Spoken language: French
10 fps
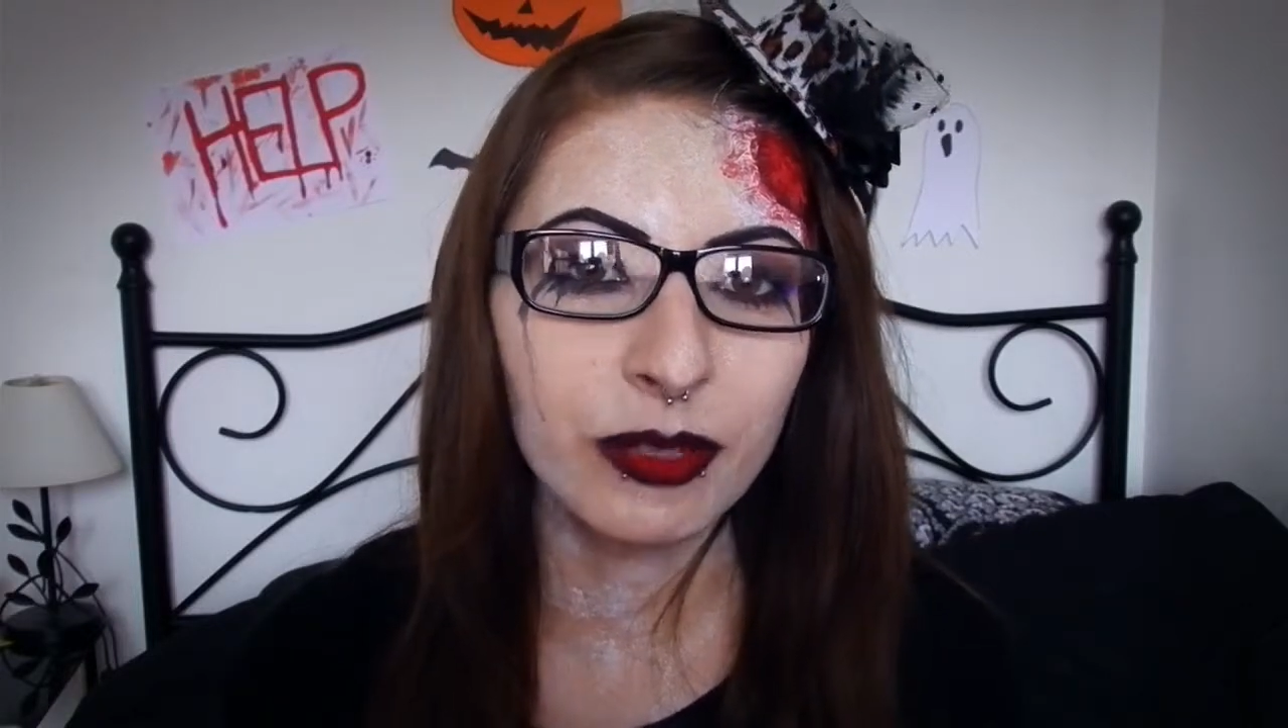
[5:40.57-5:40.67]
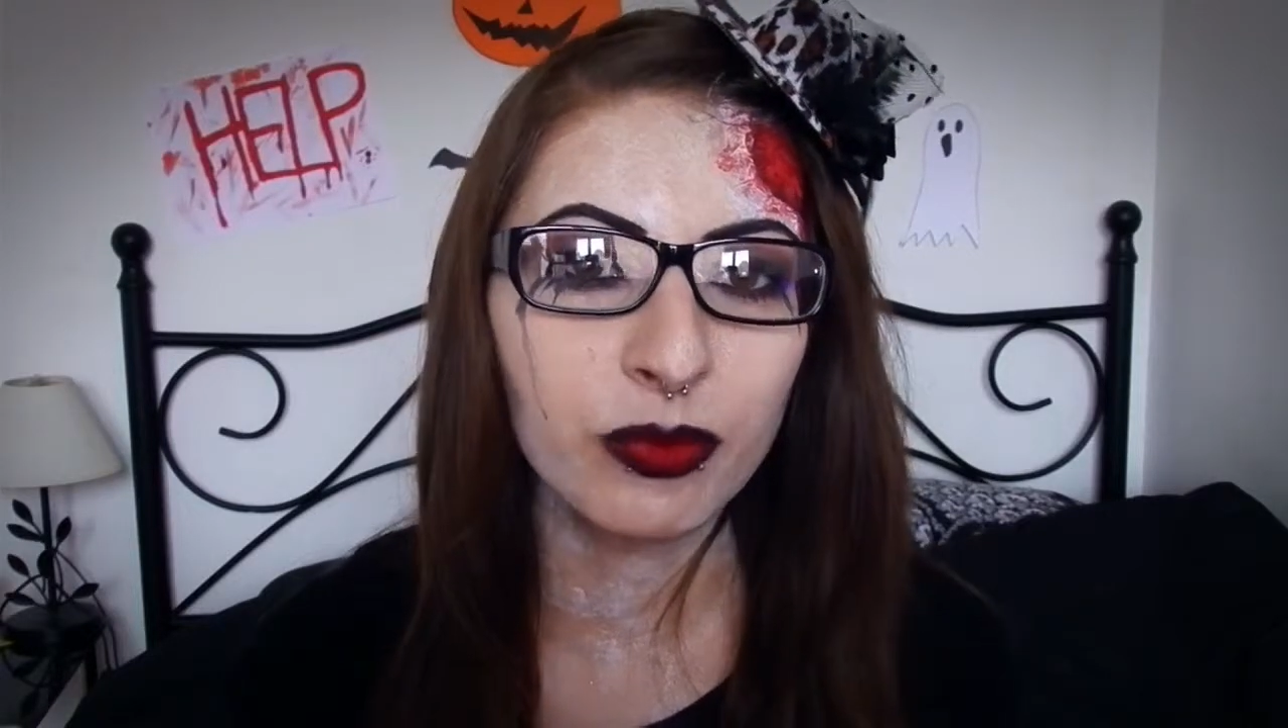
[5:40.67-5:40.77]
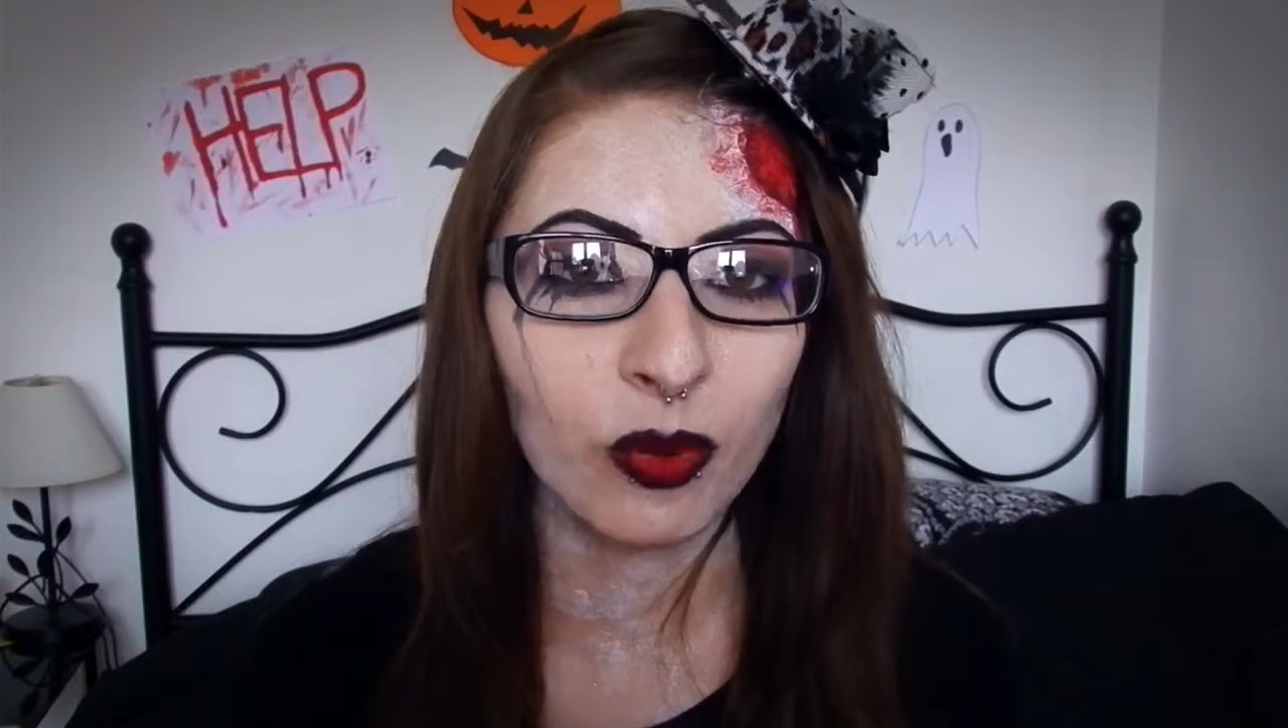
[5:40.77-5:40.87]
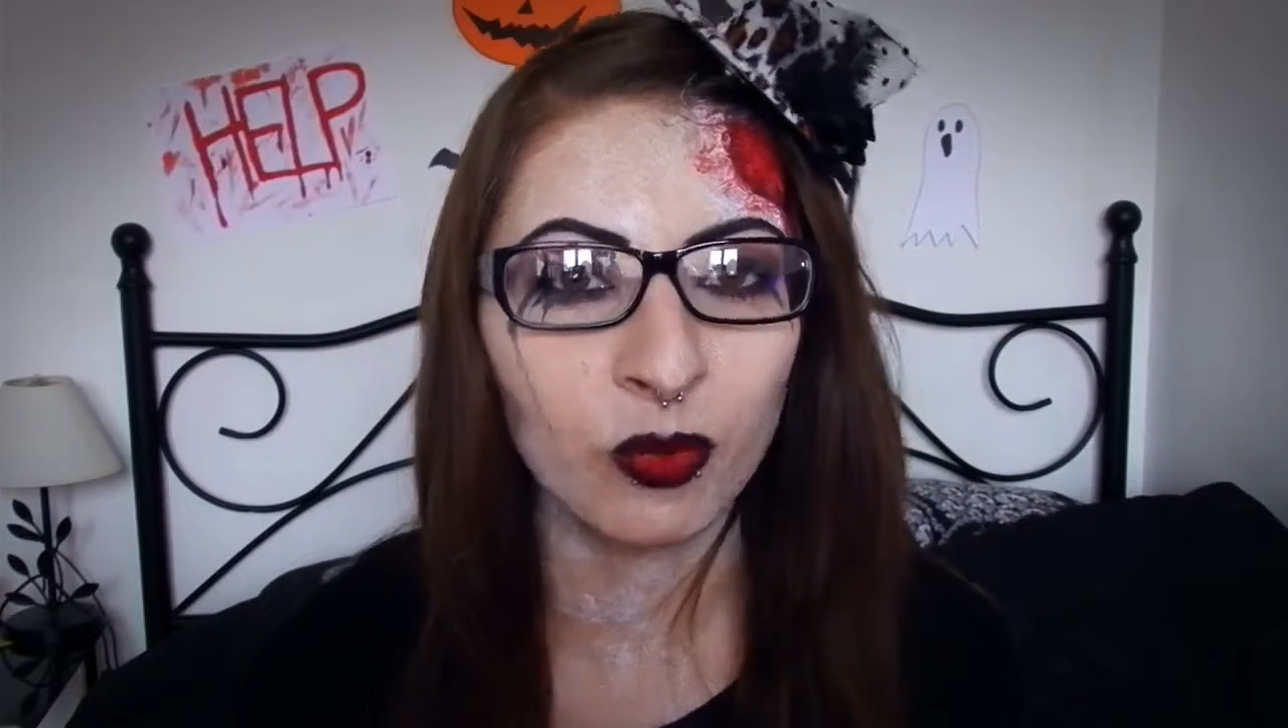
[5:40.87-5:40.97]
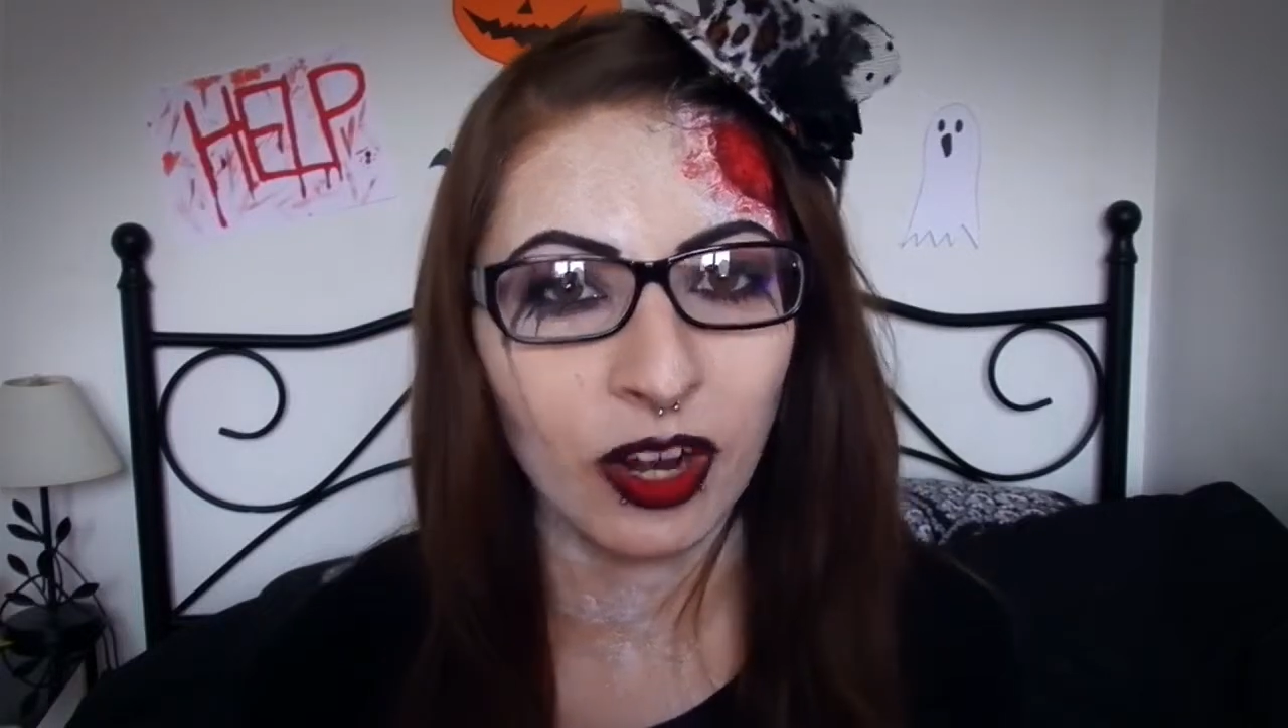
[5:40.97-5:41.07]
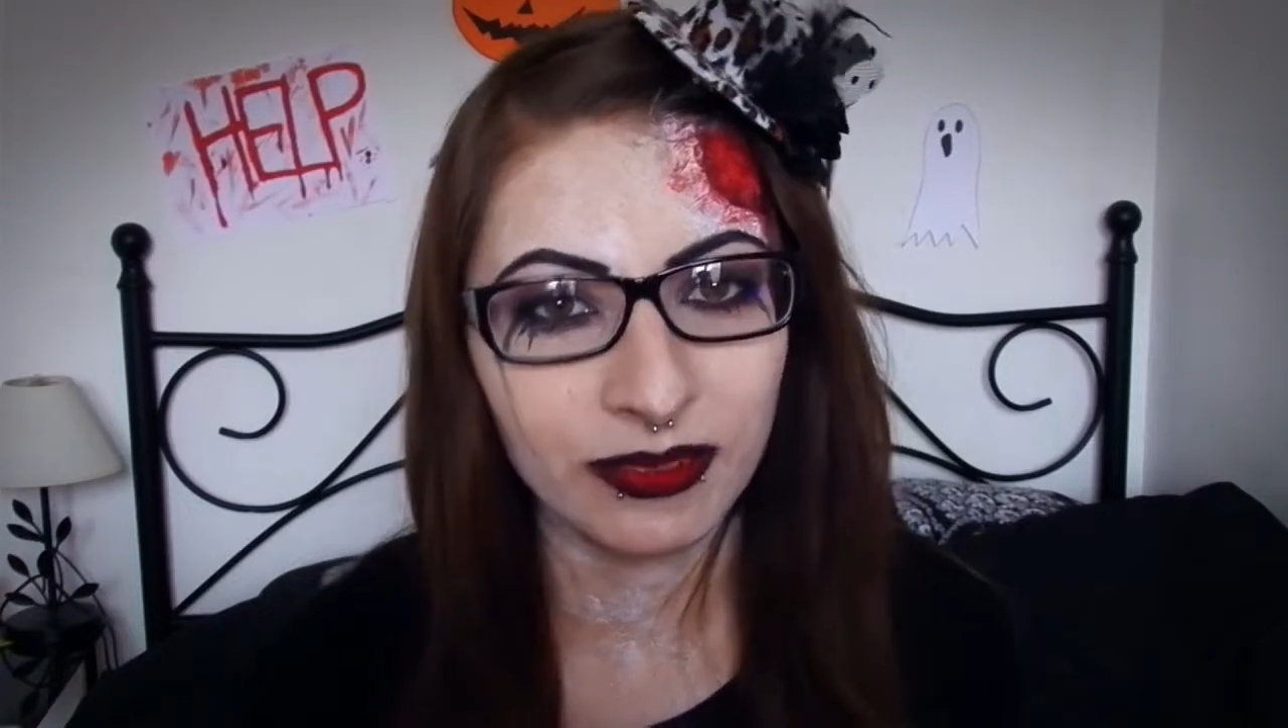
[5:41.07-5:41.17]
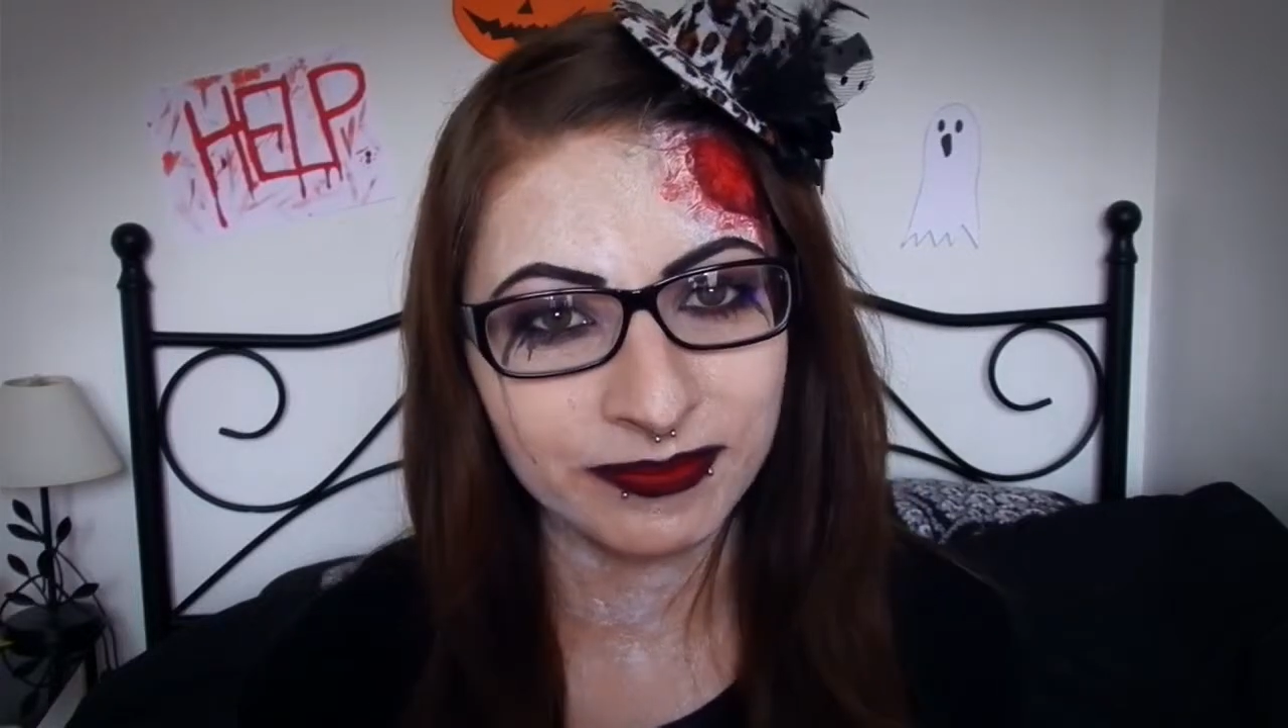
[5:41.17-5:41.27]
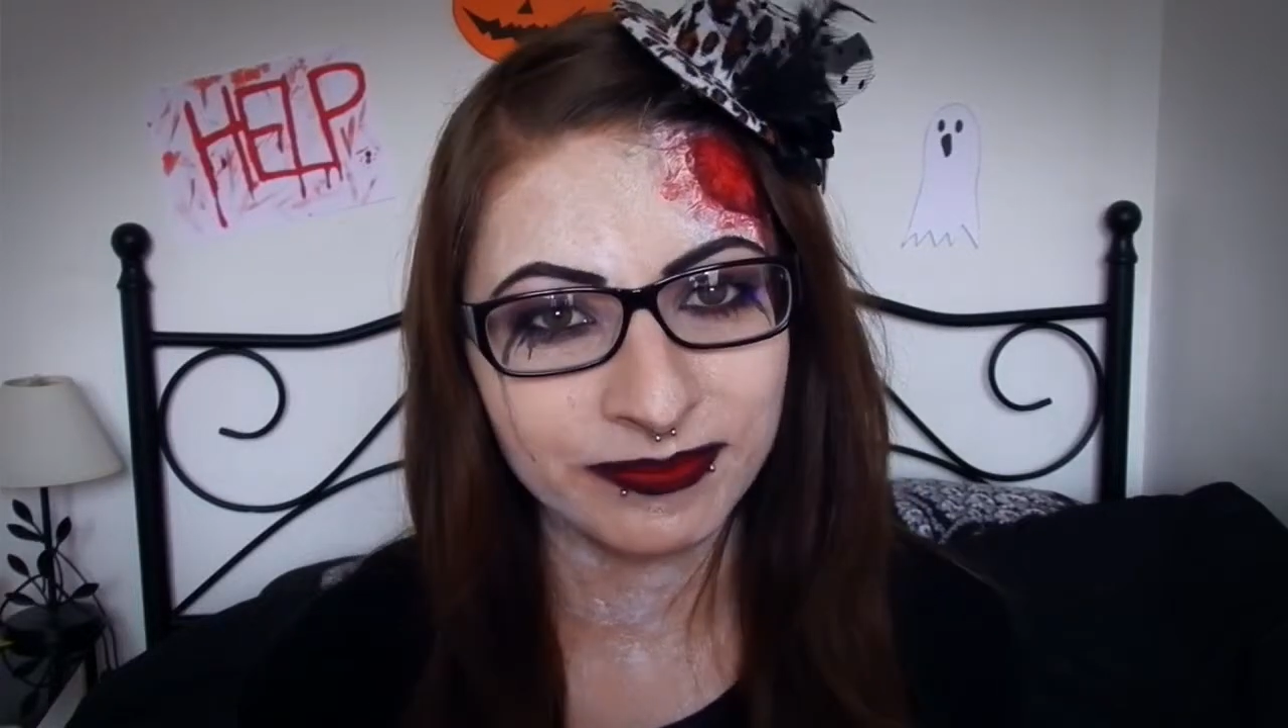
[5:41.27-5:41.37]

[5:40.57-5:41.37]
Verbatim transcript: pour moi.